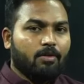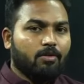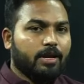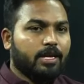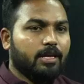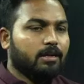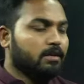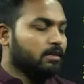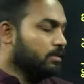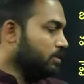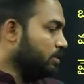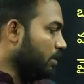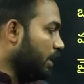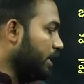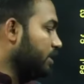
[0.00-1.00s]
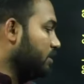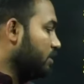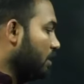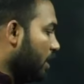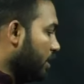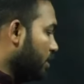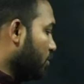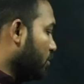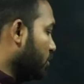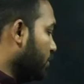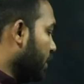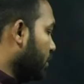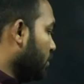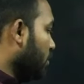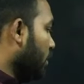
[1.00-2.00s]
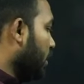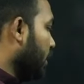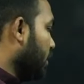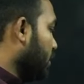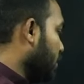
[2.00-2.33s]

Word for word: ఓకేనా సో రైట్ అది గుర్తుపెట్టుకోవాలి